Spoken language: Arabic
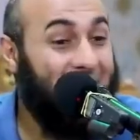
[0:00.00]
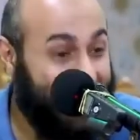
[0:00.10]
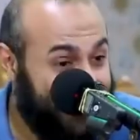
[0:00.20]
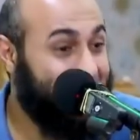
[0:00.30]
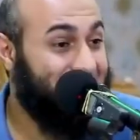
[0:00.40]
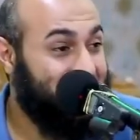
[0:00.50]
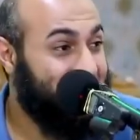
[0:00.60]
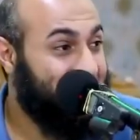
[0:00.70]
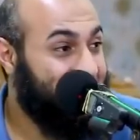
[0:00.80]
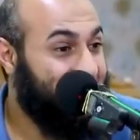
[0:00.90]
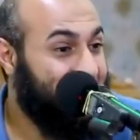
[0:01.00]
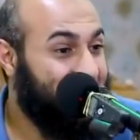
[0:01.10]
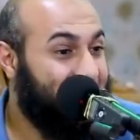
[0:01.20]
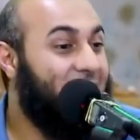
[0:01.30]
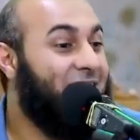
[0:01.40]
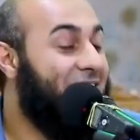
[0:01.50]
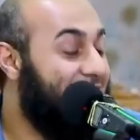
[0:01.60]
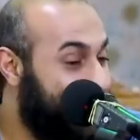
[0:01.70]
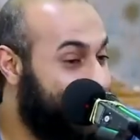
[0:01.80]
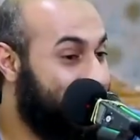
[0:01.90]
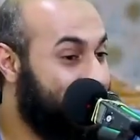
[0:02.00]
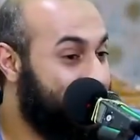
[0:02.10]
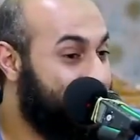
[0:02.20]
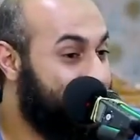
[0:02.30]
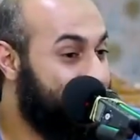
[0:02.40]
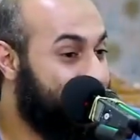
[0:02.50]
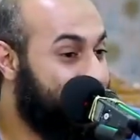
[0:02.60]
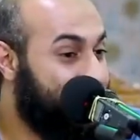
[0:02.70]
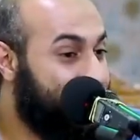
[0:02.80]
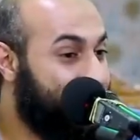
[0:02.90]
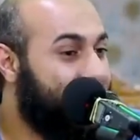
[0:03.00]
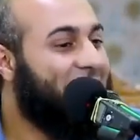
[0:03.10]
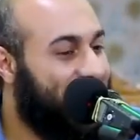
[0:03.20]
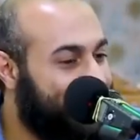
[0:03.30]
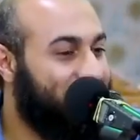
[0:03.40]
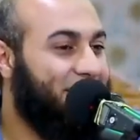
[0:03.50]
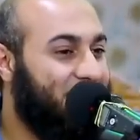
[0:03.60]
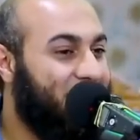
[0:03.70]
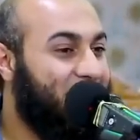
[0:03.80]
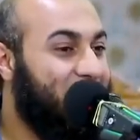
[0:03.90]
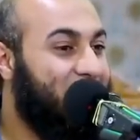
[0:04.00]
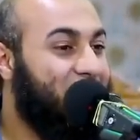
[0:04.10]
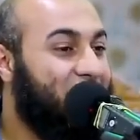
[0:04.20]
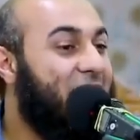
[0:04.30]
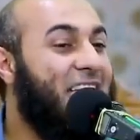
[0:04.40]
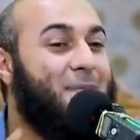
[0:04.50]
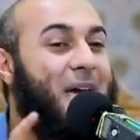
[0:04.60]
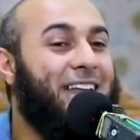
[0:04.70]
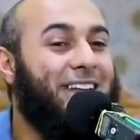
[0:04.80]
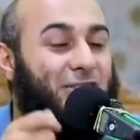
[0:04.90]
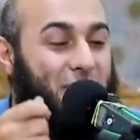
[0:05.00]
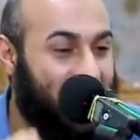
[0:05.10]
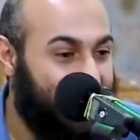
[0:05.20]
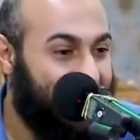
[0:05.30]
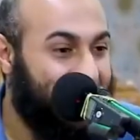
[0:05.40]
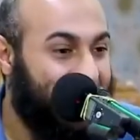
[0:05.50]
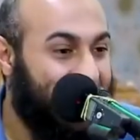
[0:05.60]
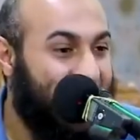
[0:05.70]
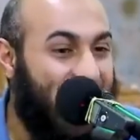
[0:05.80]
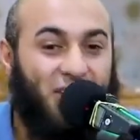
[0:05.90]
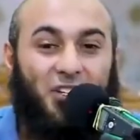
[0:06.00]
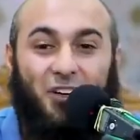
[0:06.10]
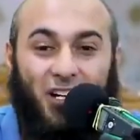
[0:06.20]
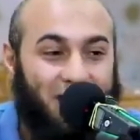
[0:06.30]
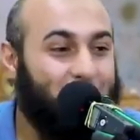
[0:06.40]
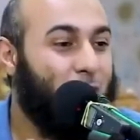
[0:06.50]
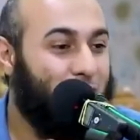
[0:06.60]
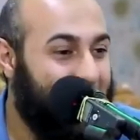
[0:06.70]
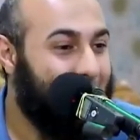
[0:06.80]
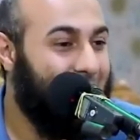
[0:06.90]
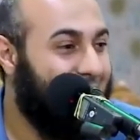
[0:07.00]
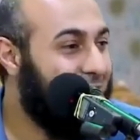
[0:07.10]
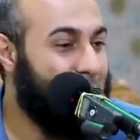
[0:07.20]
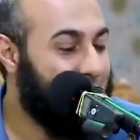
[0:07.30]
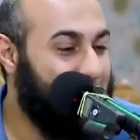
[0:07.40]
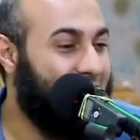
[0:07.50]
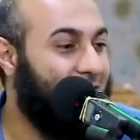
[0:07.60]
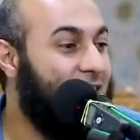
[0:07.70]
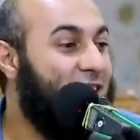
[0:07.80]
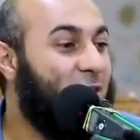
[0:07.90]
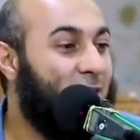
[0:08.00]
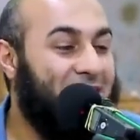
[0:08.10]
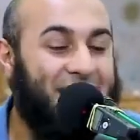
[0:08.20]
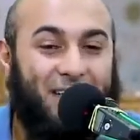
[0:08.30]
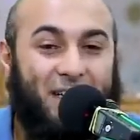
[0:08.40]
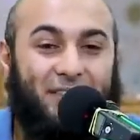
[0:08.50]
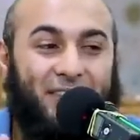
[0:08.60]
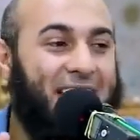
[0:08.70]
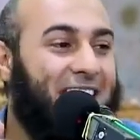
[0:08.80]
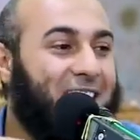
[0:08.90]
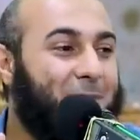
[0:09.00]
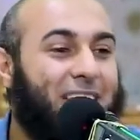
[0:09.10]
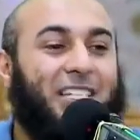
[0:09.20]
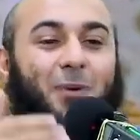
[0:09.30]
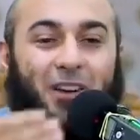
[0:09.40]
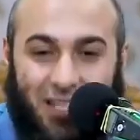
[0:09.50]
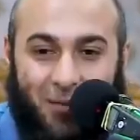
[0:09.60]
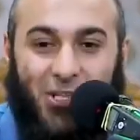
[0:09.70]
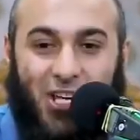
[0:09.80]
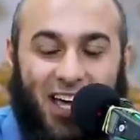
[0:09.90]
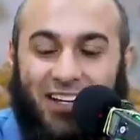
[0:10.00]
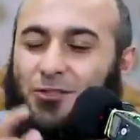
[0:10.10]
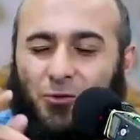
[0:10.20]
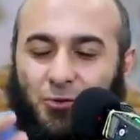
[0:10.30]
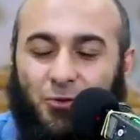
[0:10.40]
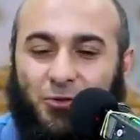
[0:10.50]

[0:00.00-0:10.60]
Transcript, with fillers: بتعدي فقالت لها ايه هتعدي فهي ما قالتش كده عشان خاطر المشكلة بتاعتك بسيطة ولا في عدم اعتبار لمشاعرك